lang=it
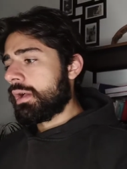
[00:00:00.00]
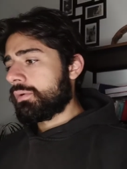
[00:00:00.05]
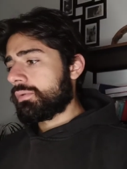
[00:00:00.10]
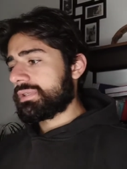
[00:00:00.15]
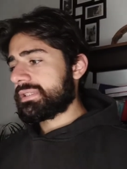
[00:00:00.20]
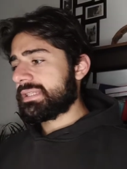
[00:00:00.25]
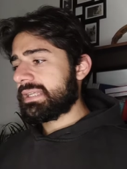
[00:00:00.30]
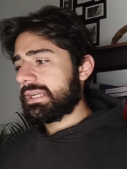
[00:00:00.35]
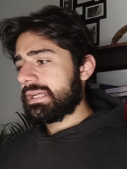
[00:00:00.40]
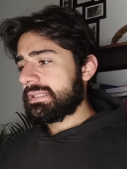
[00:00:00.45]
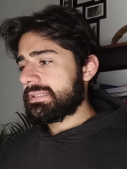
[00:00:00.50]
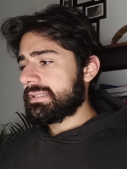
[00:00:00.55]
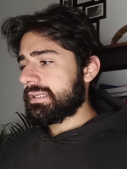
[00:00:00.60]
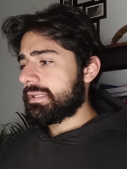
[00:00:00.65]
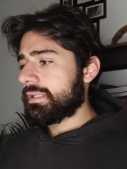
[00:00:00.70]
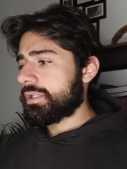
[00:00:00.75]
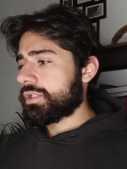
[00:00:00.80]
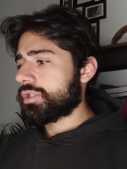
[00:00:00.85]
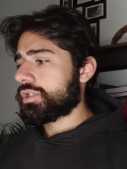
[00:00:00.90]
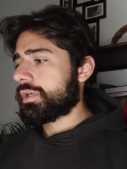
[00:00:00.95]
Questa
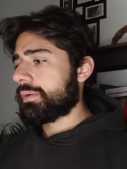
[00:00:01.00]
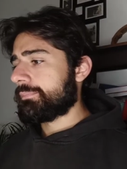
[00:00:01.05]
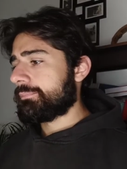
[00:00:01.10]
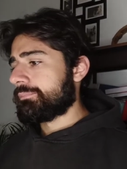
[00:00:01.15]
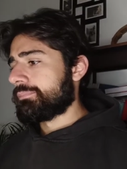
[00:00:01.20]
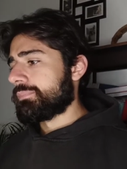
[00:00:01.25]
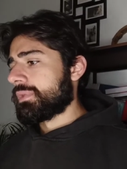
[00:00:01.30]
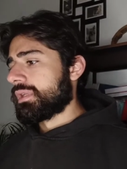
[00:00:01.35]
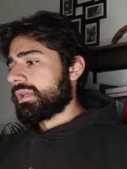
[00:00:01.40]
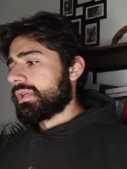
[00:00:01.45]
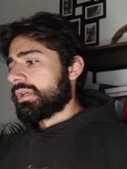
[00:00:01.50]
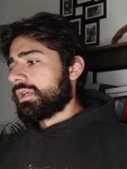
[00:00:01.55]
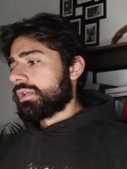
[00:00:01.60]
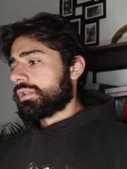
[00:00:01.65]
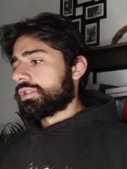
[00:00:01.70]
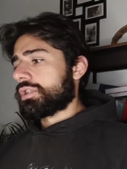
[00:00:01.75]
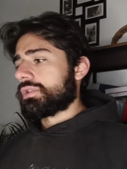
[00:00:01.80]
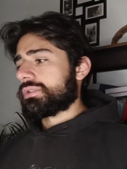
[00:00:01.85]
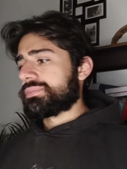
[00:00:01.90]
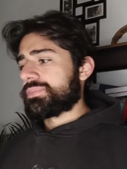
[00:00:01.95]
ragazza dice:
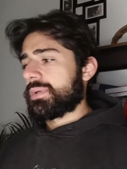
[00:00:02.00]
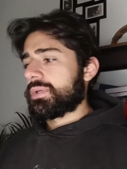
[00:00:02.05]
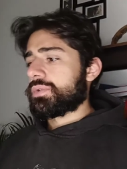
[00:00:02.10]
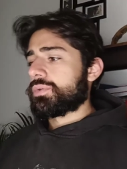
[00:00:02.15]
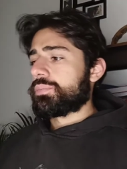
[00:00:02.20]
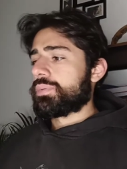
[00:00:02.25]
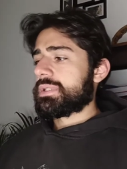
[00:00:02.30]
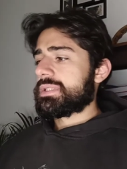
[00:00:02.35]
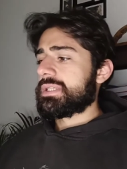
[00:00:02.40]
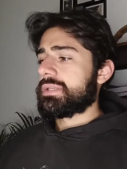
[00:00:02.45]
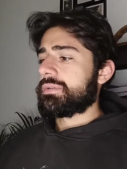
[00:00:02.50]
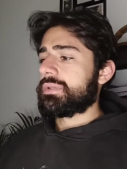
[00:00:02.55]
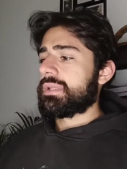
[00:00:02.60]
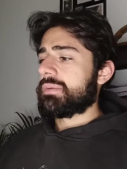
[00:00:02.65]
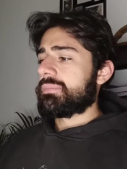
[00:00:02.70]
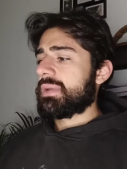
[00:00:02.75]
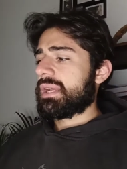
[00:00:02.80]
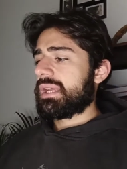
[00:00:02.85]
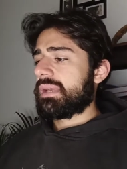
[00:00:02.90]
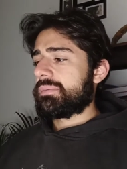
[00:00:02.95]
Ciao, spero tu possa
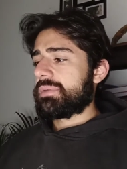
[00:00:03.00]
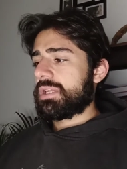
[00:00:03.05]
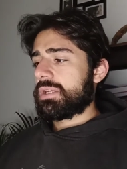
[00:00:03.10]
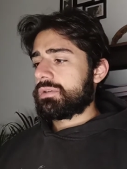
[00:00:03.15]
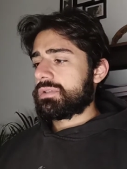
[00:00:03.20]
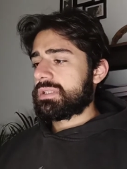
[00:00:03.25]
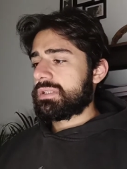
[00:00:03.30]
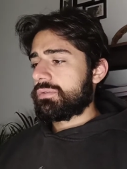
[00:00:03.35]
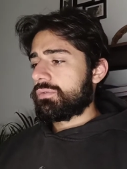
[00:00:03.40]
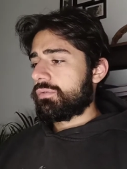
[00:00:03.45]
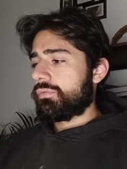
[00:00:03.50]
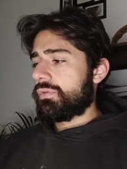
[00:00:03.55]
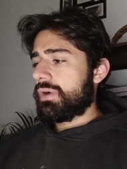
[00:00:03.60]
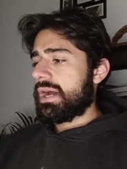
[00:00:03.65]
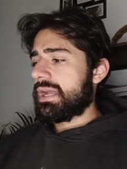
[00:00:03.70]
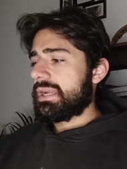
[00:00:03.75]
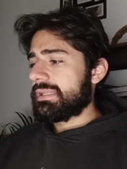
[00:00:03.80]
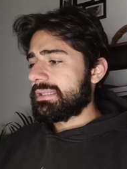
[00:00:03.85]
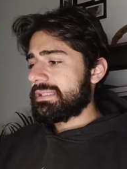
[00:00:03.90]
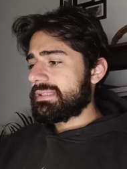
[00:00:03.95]
aiutarmi a capire cosa devo
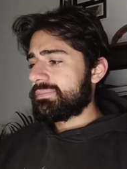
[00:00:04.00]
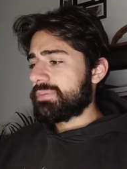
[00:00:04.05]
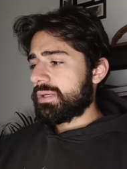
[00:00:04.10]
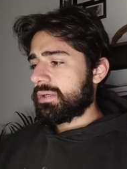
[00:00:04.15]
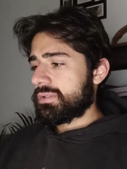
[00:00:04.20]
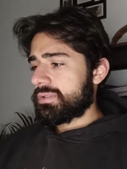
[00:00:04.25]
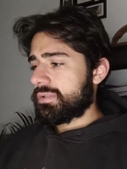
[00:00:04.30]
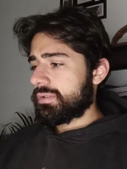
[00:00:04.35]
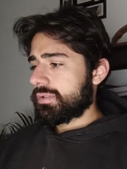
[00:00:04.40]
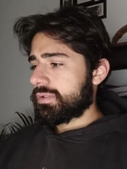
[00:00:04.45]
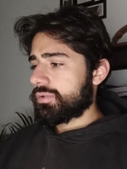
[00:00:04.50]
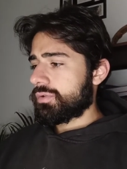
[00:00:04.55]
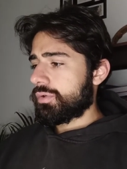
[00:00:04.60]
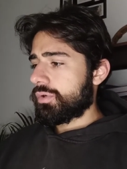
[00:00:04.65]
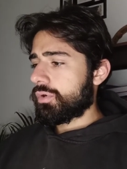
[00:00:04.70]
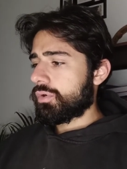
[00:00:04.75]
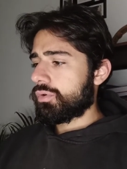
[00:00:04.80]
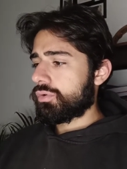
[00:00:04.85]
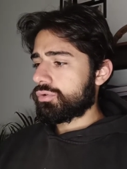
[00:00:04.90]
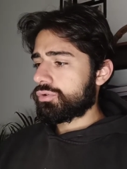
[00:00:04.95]
fare. Ti spiego la
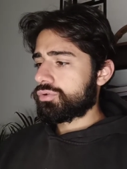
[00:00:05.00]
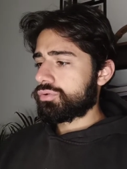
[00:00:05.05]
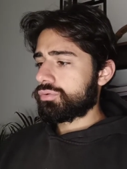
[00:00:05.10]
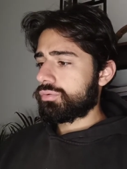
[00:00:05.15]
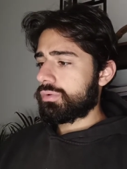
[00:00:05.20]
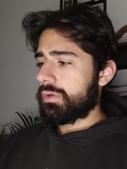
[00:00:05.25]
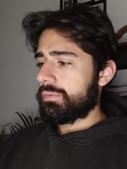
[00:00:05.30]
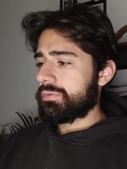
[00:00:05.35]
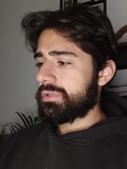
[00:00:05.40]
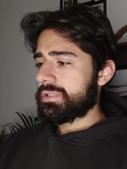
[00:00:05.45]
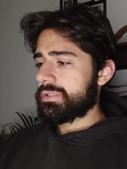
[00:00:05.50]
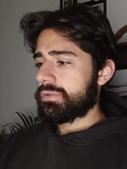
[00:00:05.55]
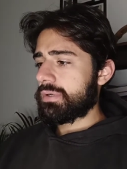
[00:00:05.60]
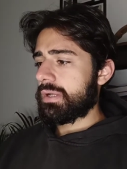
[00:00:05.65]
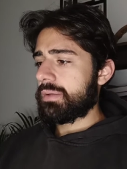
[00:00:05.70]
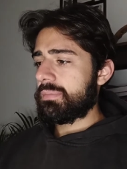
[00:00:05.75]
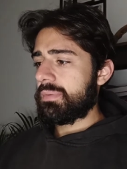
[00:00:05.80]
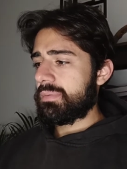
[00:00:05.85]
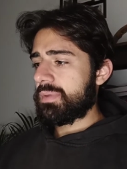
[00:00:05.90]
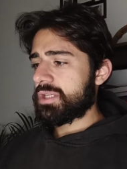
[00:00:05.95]
situazione. Ho conosciuto una persona
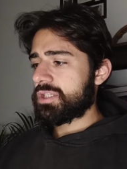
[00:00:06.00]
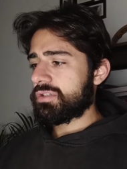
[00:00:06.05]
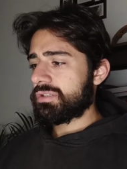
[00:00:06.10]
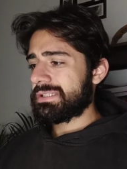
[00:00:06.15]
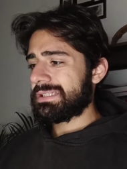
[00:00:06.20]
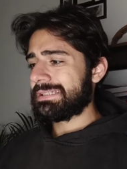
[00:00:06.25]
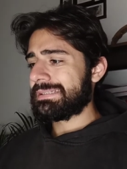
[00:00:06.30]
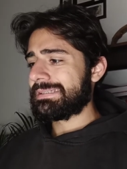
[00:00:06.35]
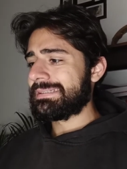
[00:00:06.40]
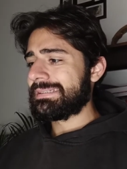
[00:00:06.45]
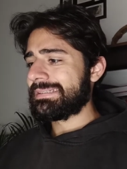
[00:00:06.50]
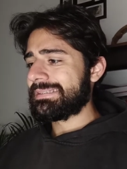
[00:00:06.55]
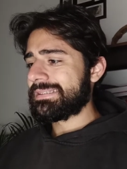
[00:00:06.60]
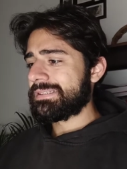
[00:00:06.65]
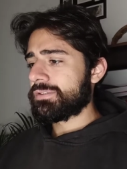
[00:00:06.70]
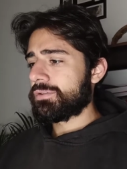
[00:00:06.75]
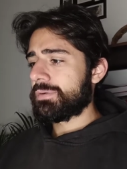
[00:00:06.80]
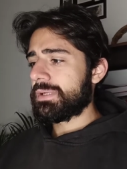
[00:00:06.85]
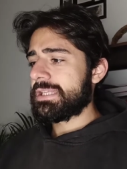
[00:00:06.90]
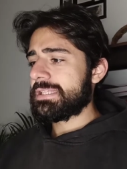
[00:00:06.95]
che mi piaceva
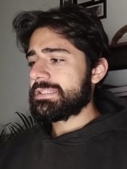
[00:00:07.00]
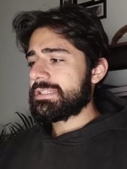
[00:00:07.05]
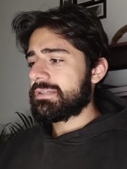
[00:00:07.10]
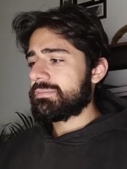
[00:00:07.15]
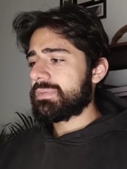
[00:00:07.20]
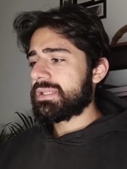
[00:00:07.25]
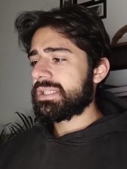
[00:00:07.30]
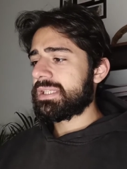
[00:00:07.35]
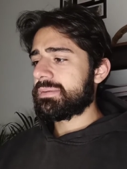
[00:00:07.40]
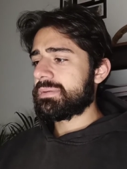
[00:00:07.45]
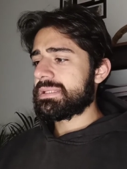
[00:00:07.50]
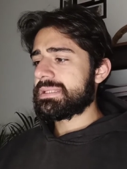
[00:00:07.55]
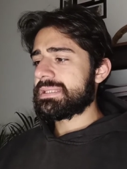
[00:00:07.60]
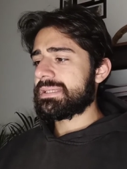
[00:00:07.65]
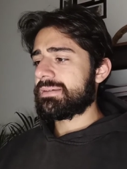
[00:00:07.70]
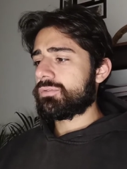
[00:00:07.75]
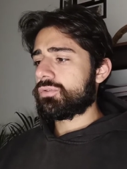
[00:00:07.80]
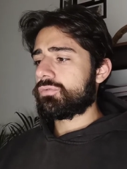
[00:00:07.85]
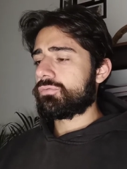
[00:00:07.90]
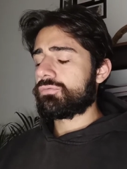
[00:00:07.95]
tantissimo, ma inizialmente
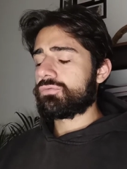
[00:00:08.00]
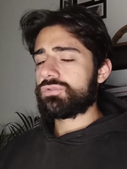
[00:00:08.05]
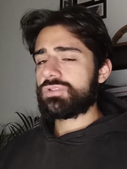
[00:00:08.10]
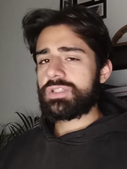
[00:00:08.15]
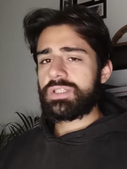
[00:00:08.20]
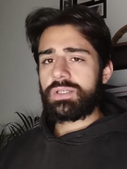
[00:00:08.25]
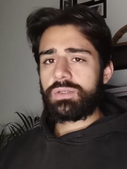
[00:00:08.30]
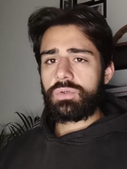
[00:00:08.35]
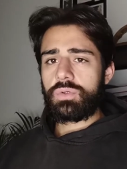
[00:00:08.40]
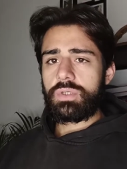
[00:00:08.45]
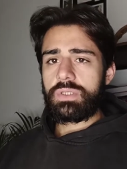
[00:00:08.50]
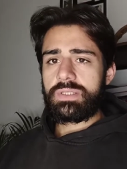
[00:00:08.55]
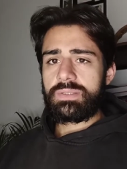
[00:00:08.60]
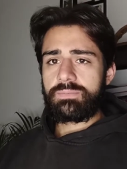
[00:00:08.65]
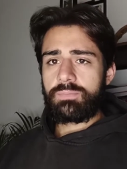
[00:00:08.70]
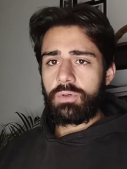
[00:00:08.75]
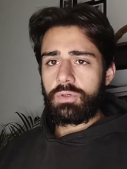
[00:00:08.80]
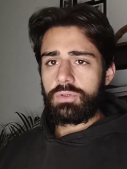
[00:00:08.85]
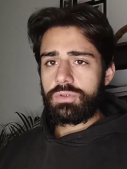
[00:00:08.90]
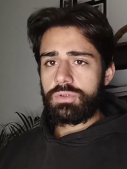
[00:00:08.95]
pensavo non fosse
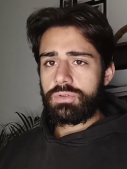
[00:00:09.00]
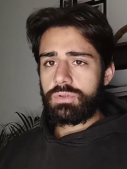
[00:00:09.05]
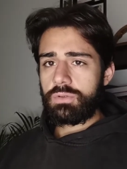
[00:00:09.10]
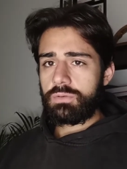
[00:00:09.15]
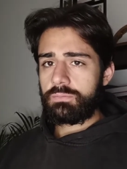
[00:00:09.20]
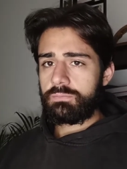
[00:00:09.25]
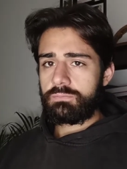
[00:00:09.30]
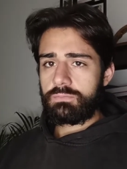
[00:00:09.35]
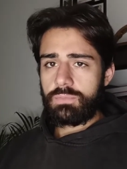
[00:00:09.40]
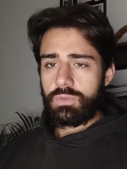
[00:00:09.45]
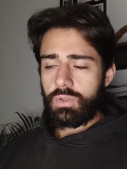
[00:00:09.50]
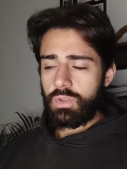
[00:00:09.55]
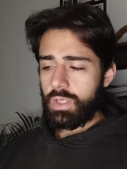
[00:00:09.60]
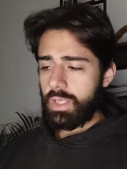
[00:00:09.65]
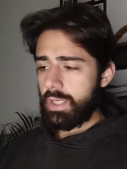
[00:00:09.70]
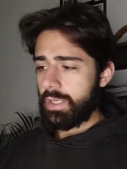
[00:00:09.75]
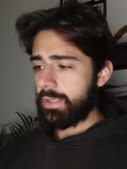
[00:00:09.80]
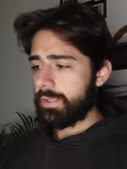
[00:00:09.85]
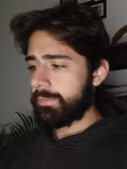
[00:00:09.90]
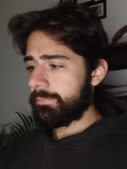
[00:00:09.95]
corrisposto.
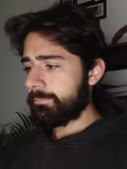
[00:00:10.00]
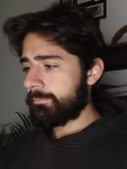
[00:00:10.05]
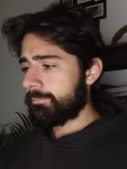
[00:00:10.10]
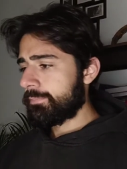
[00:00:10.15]
Ok?